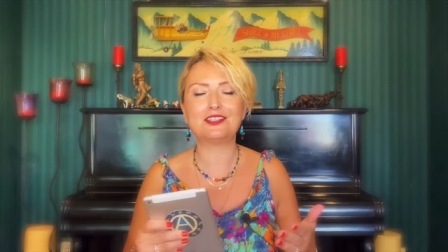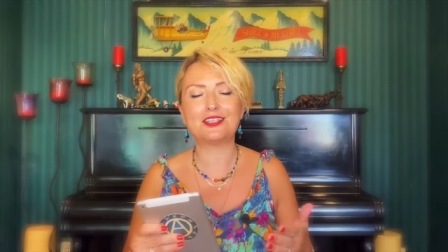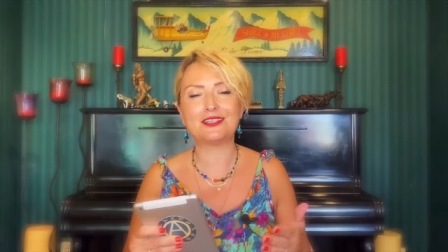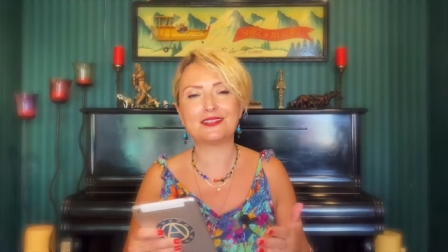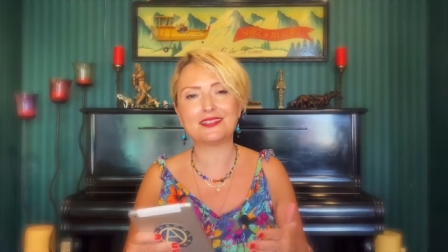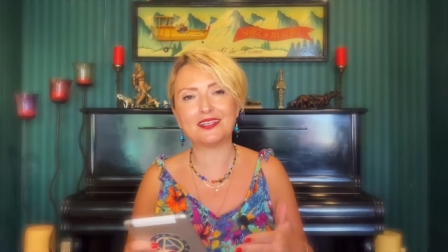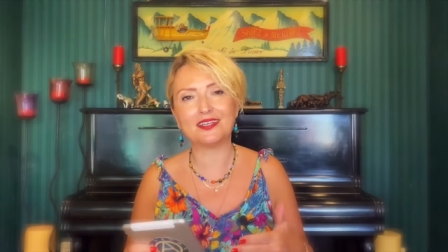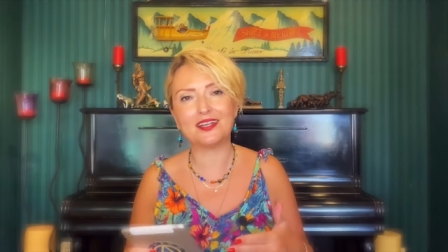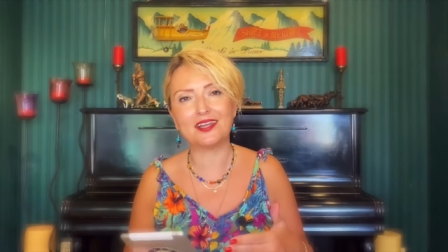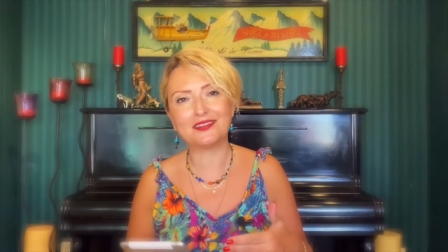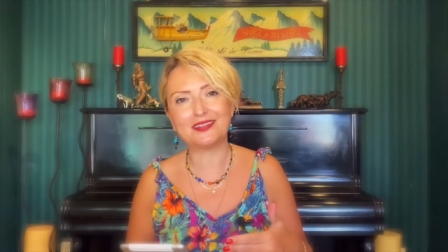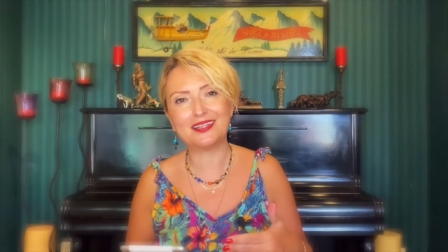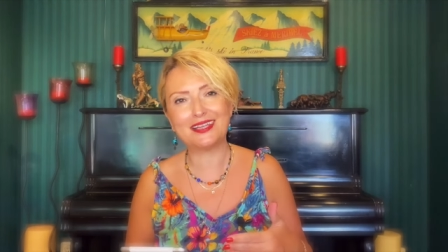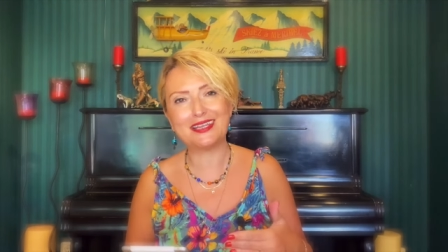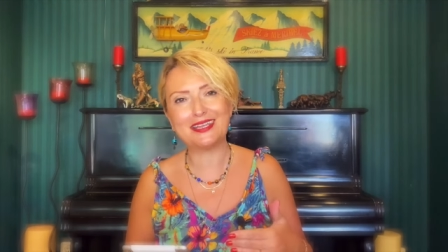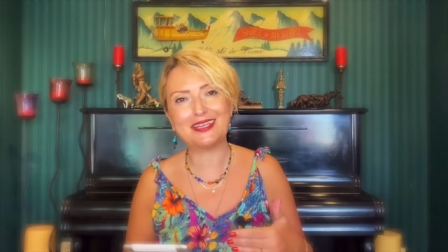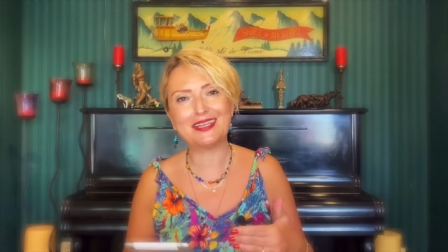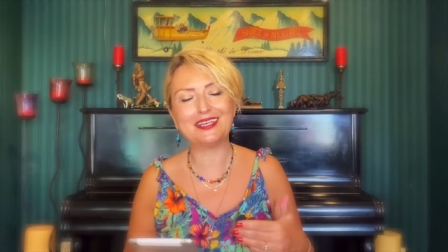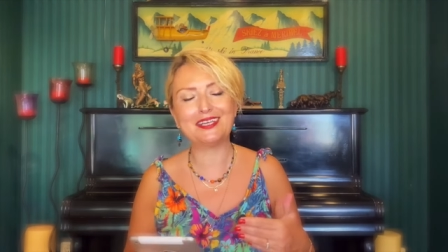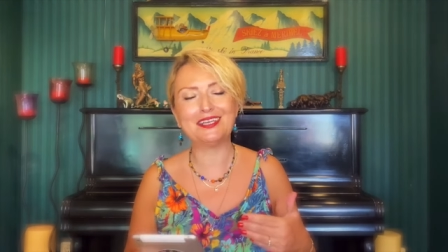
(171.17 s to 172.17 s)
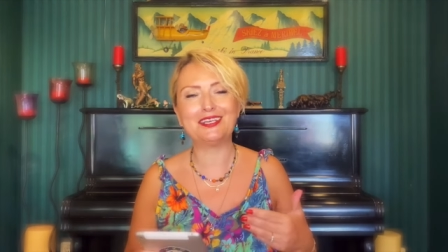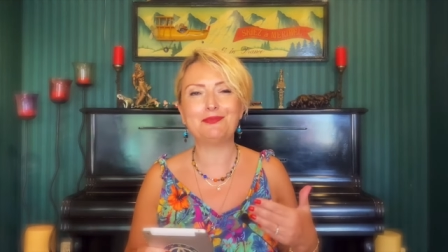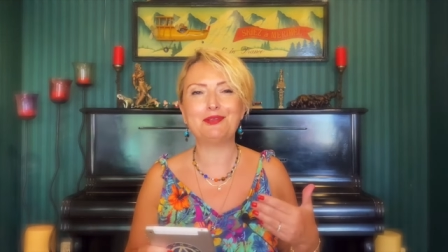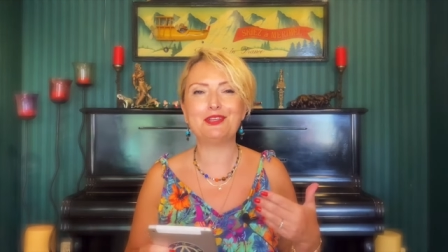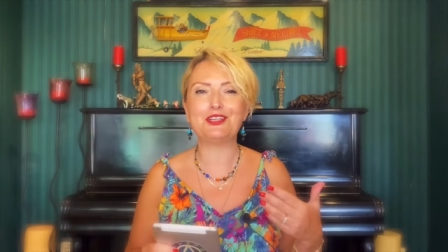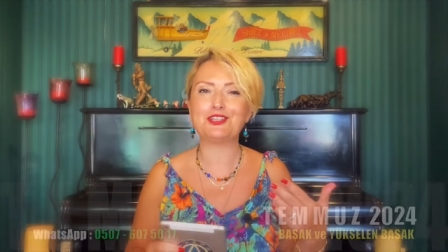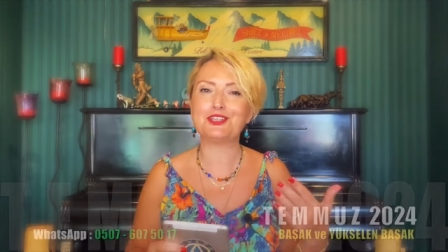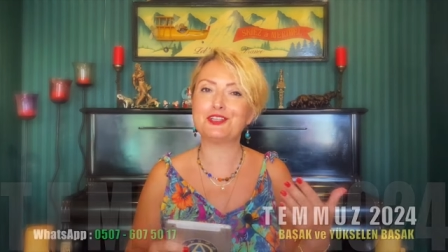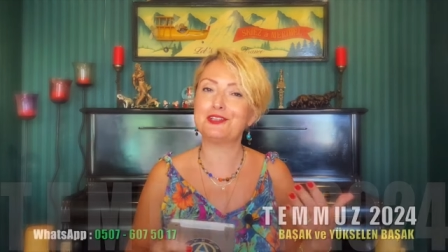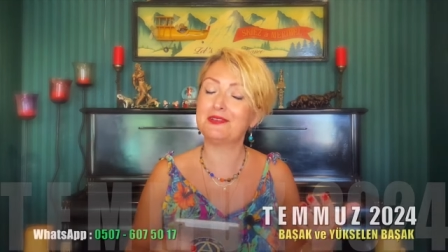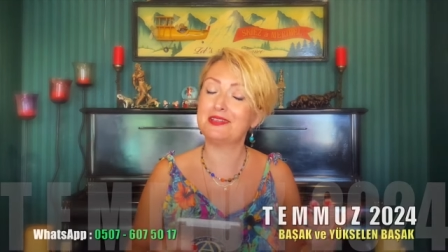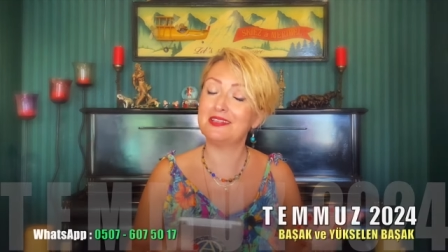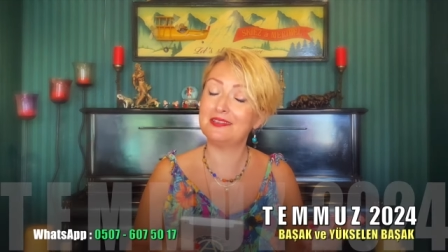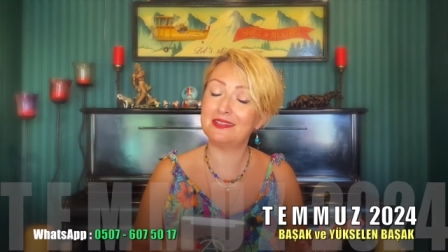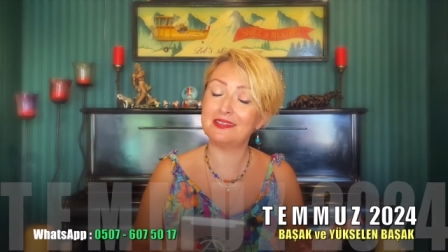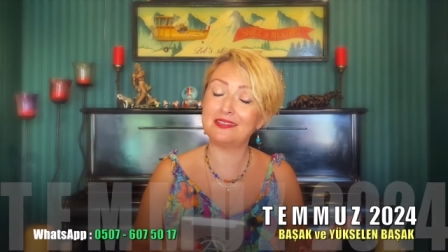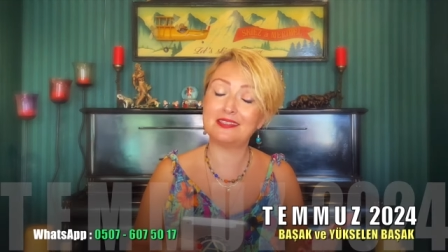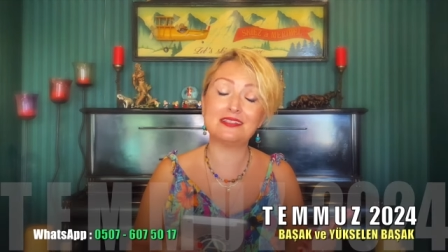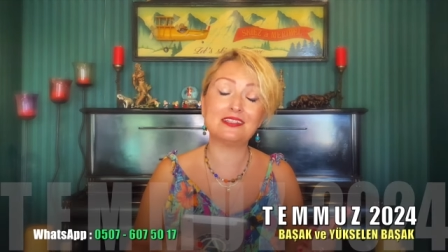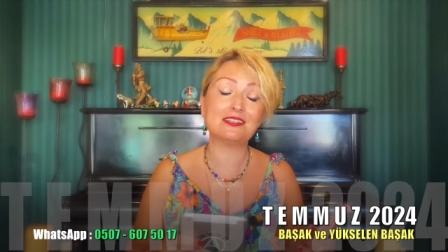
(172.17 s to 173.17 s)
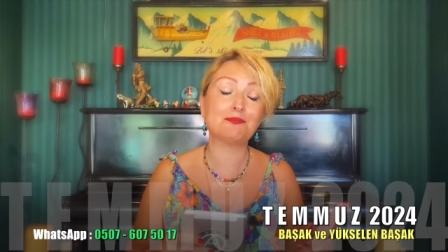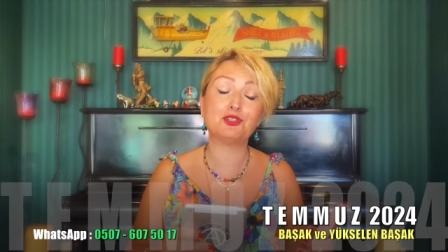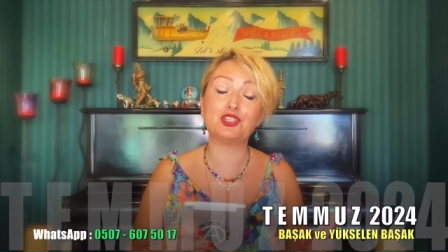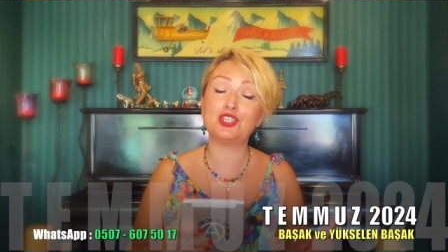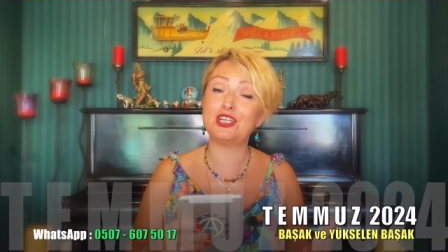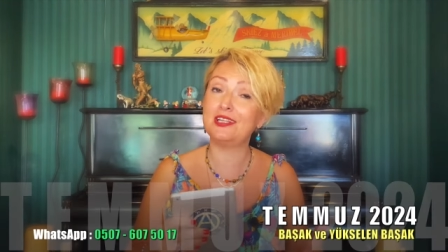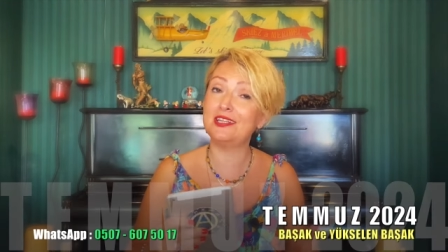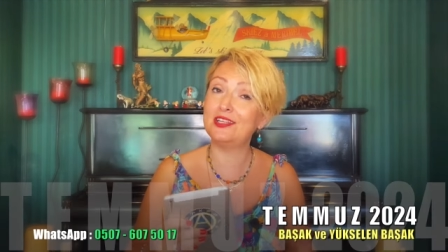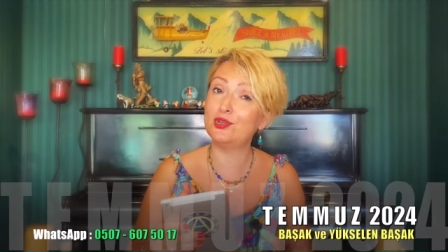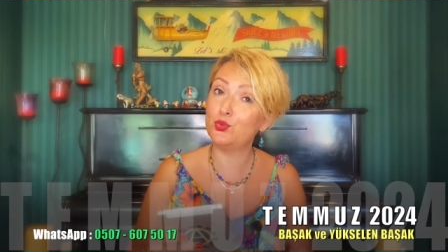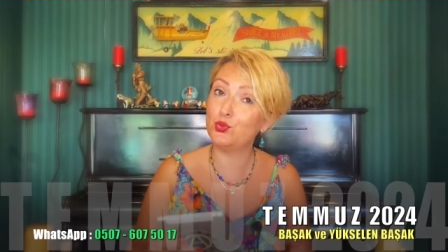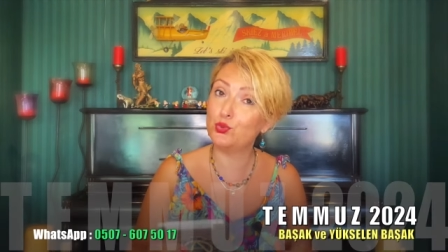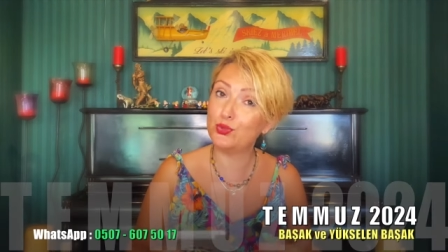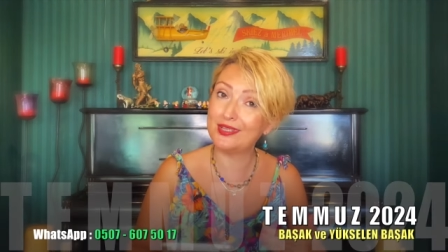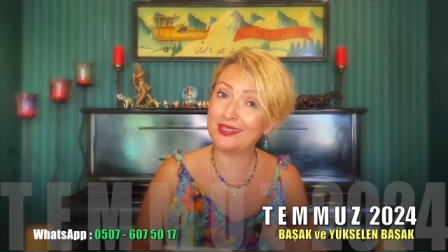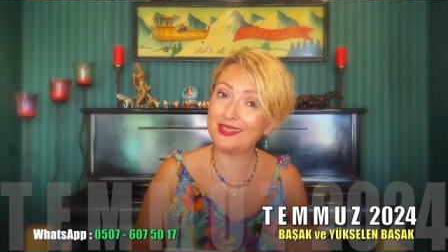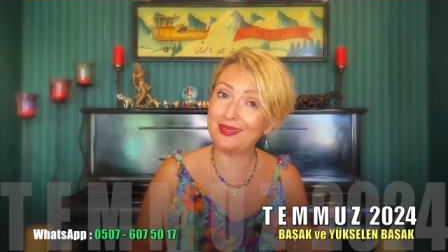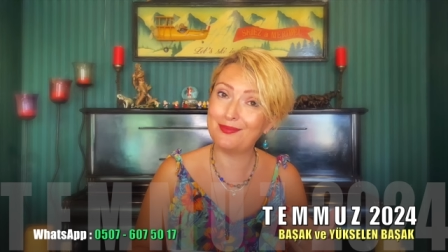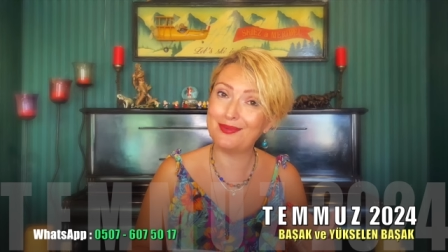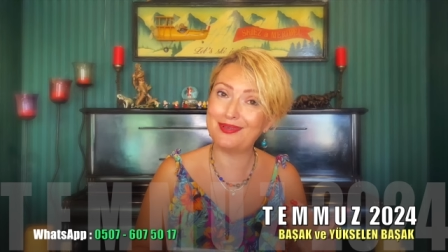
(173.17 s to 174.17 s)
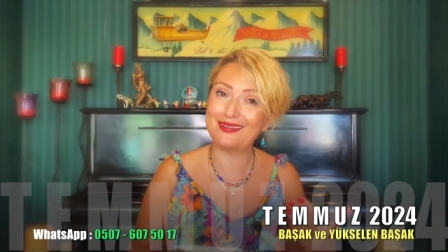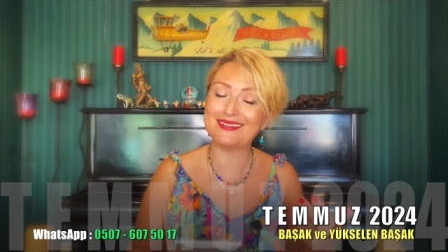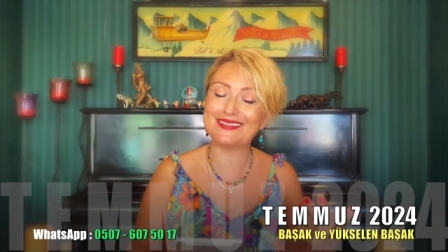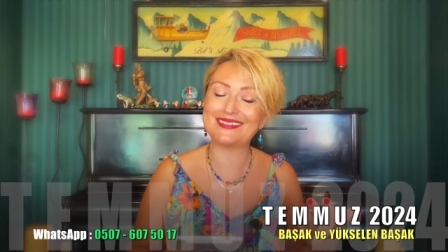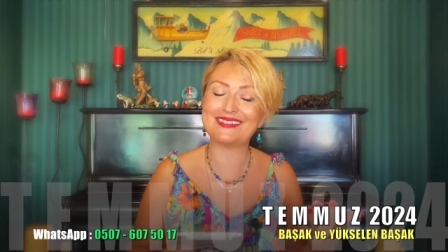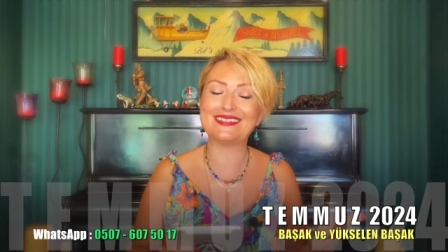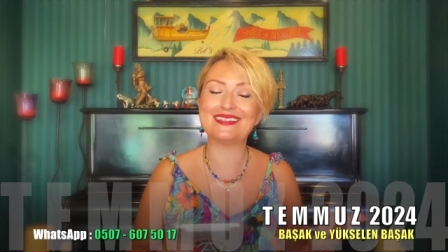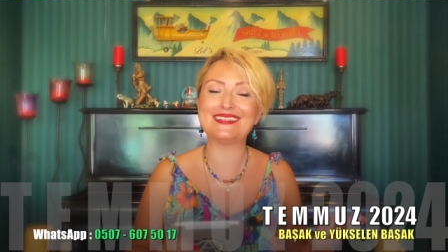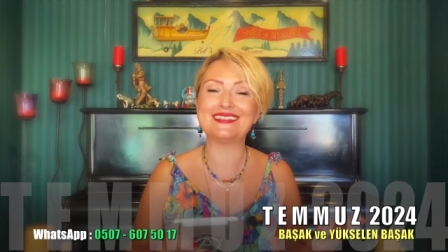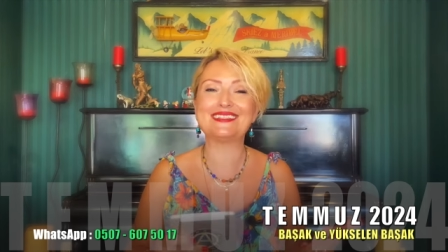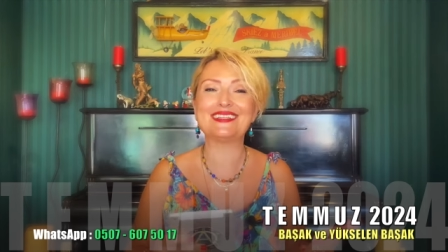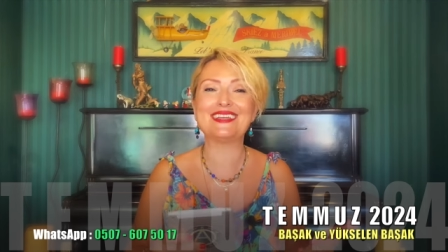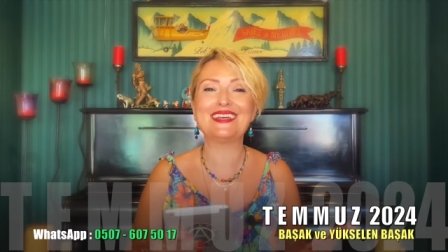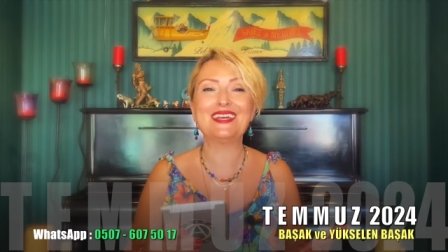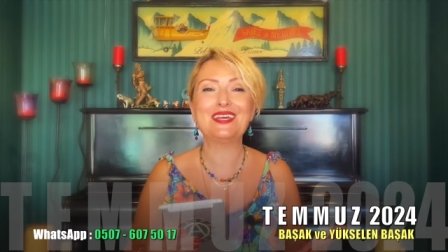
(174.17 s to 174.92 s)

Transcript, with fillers: işte sanatla ilgilenebilirsiniz, bir şeyleri üretebilirsiniz.